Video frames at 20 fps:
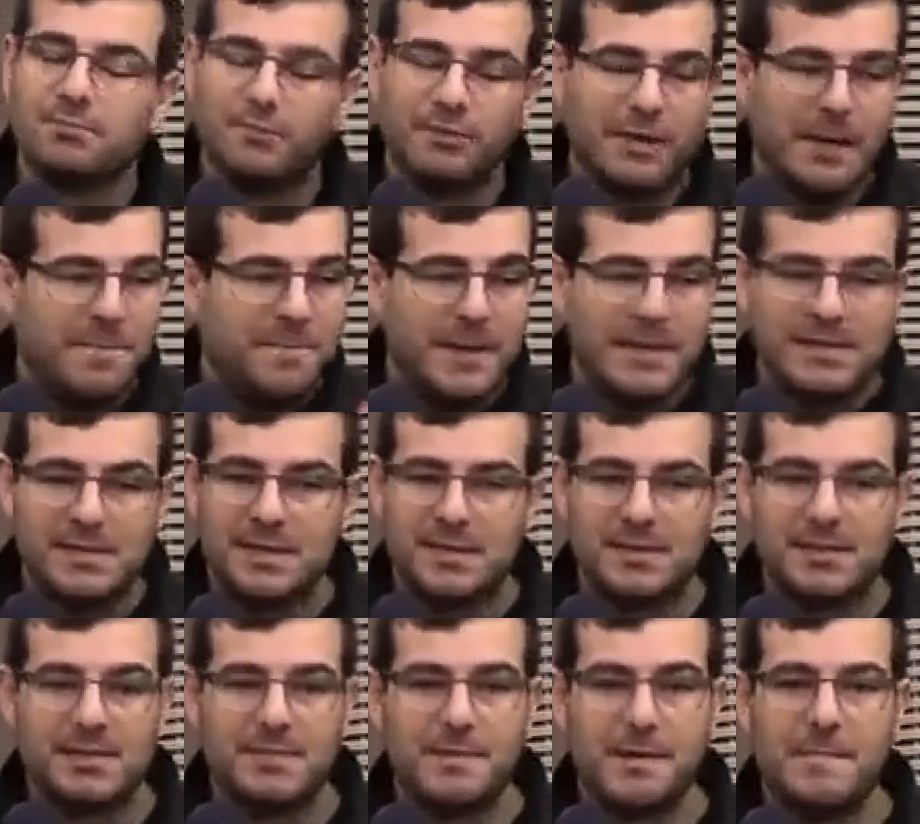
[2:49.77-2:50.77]
fiquei
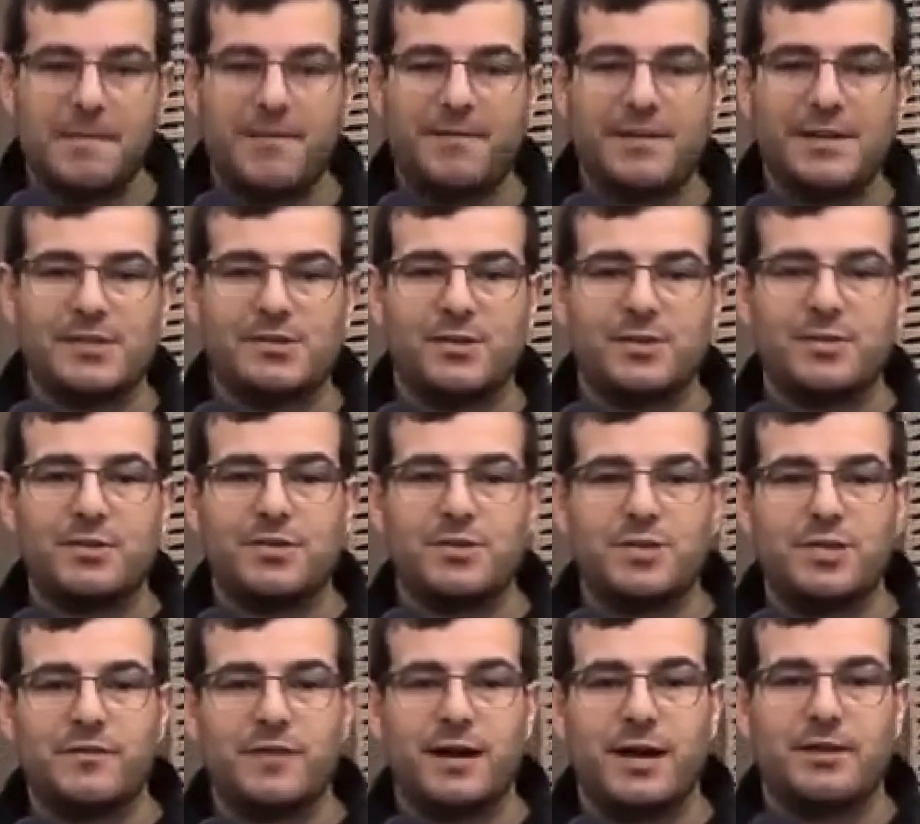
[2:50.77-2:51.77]
pensando se assim, meu professor, quando
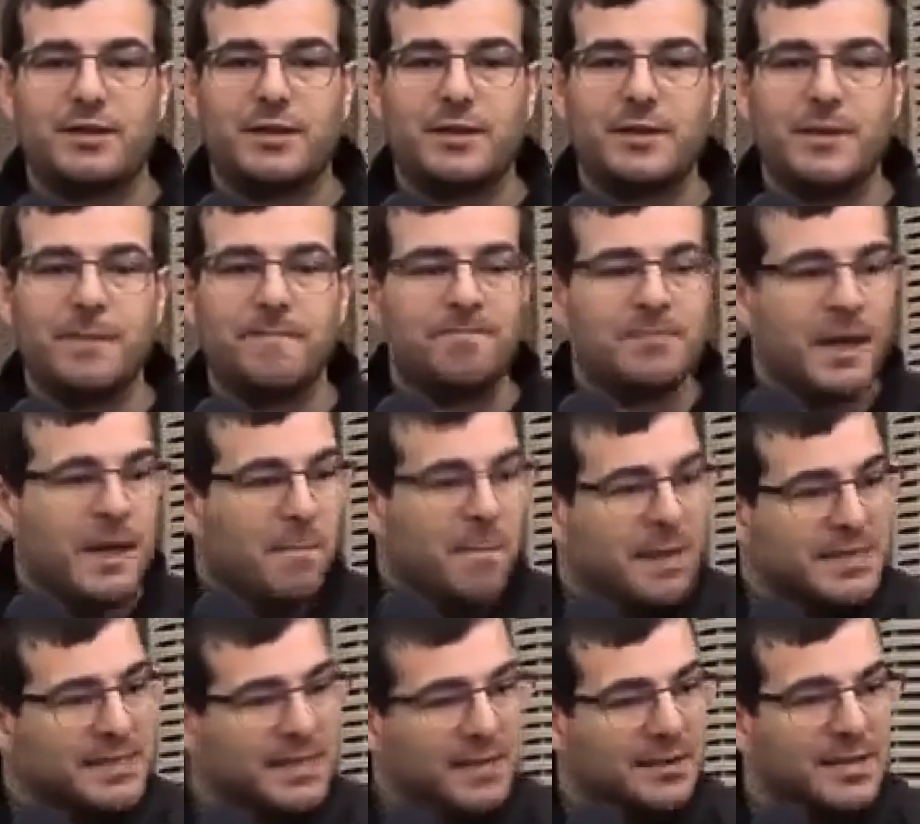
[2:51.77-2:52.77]
eu tive aula,
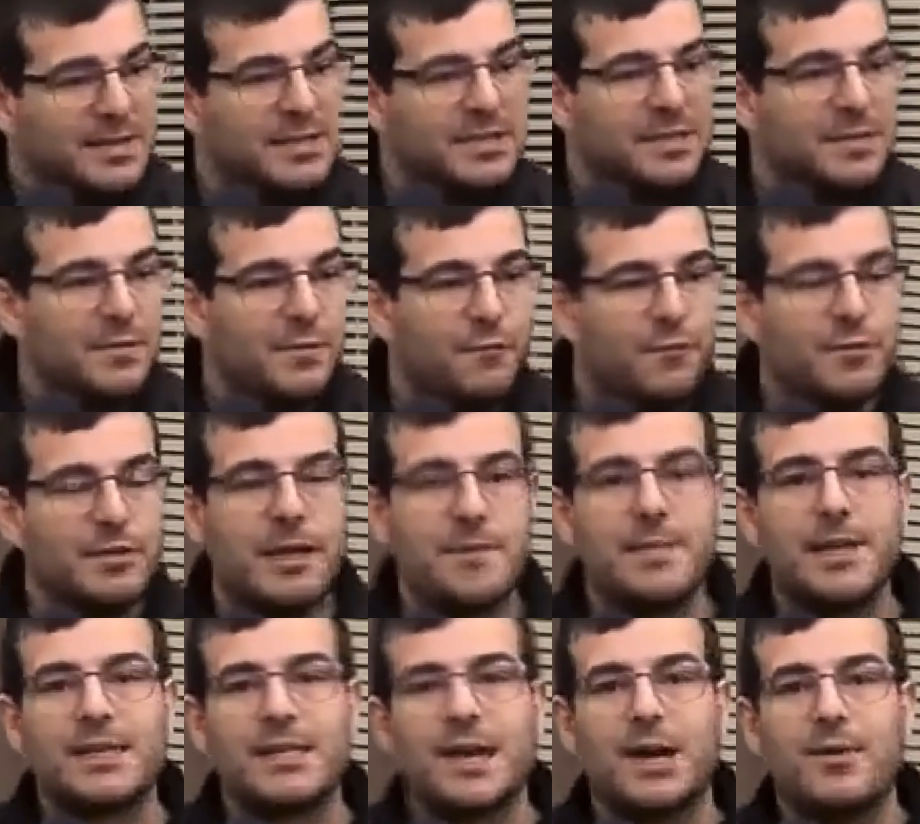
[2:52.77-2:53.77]
mas lá no ensino
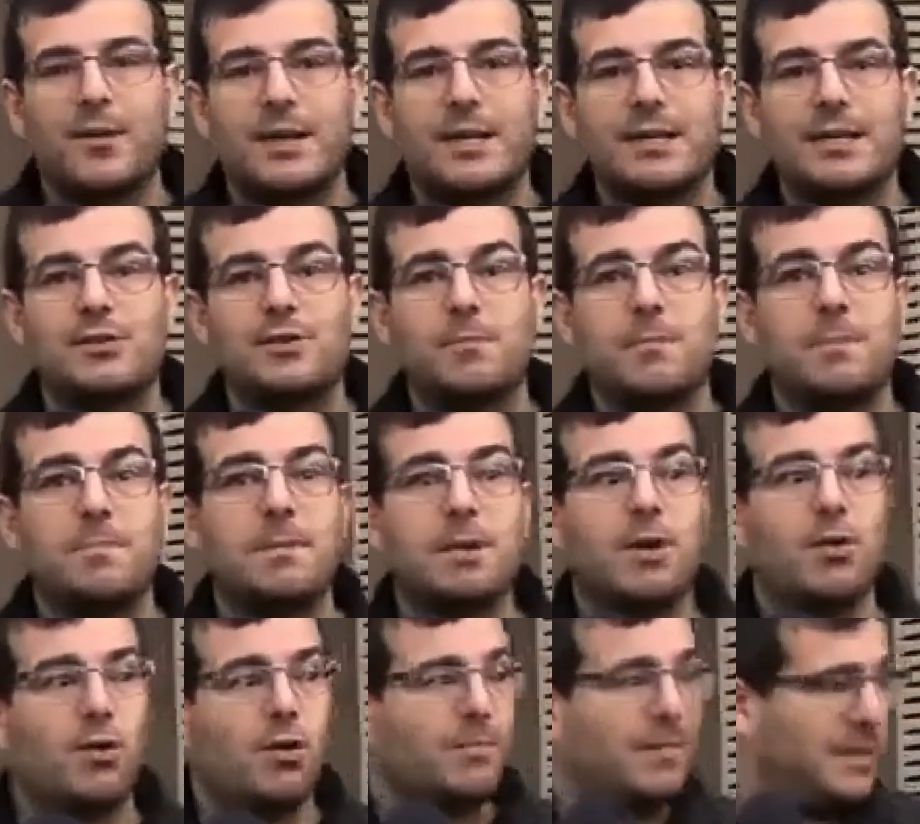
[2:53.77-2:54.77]
fundamental ainda sobre
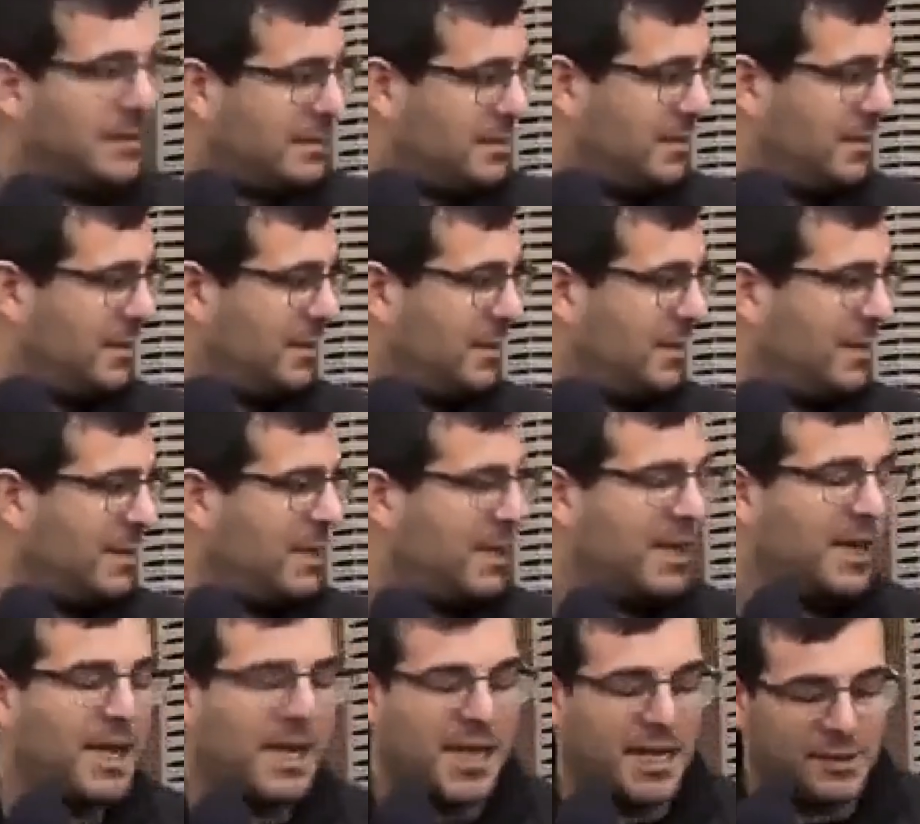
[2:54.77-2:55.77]
biomas
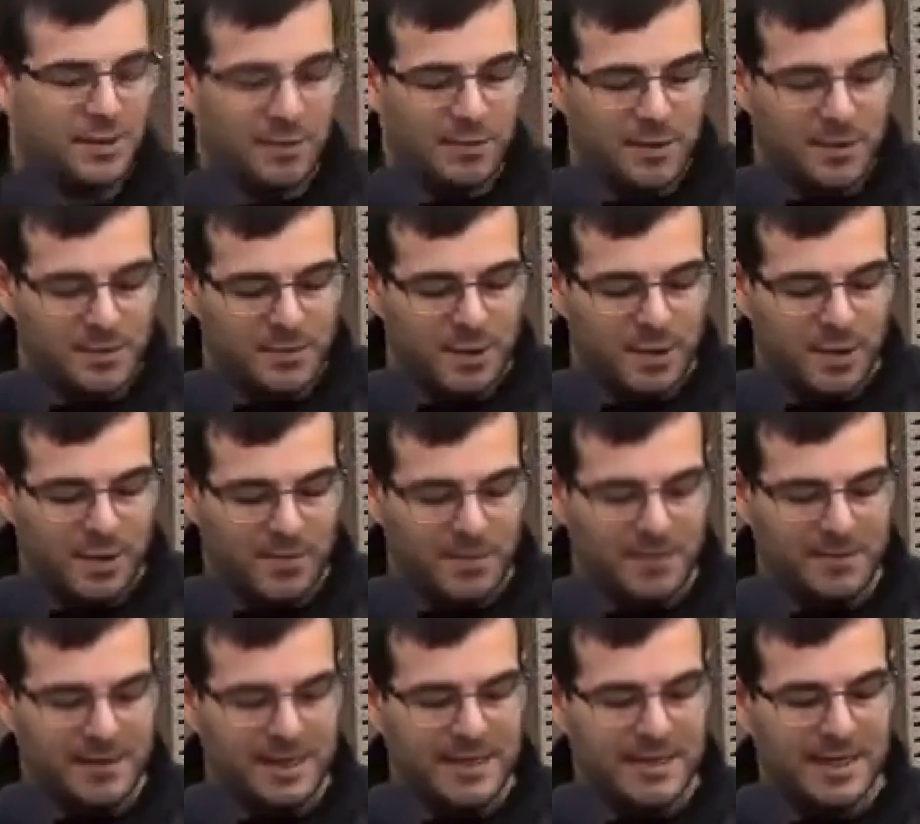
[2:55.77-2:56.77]
é sobre os
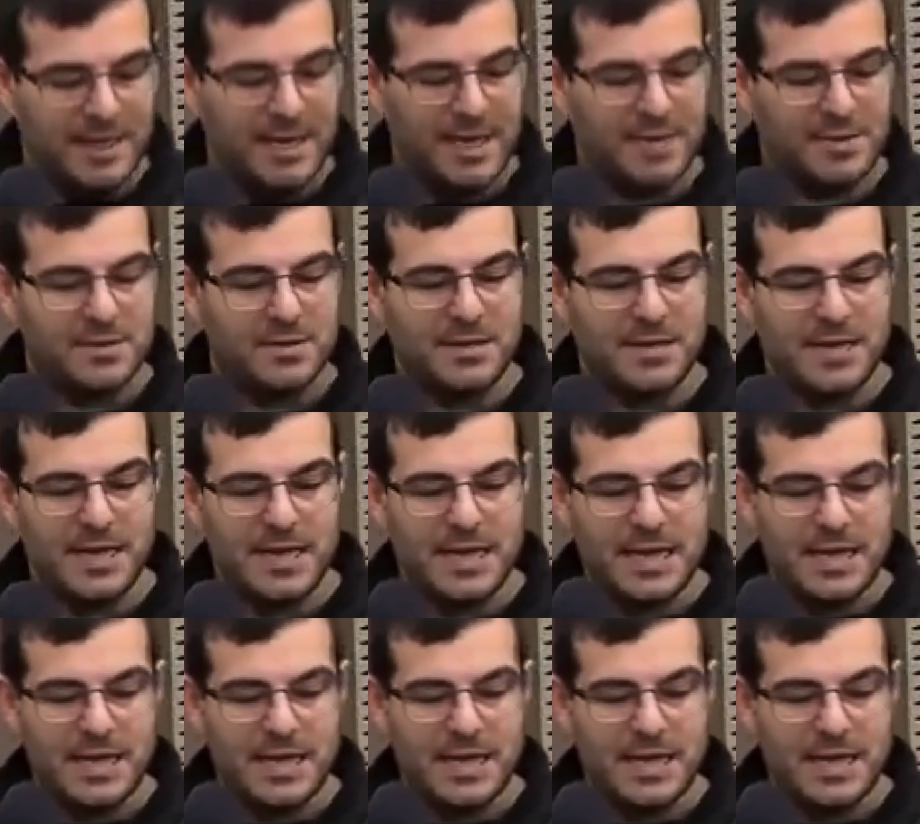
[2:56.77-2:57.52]
biomas brasileiros.